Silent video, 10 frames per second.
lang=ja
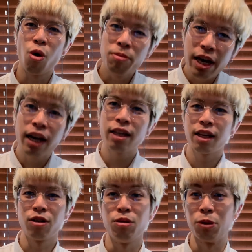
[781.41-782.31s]
込み上げて
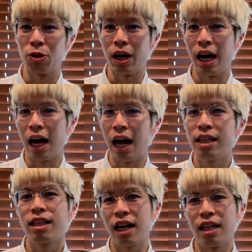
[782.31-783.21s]
くるものがあっ
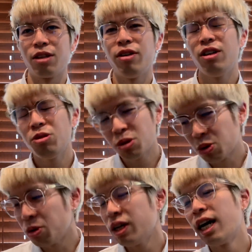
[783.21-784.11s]
たかって言われると、
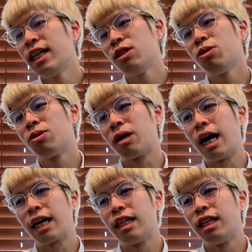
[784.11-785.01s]
それがちょっと
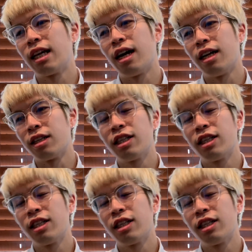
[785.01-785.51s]
欠けてたかな。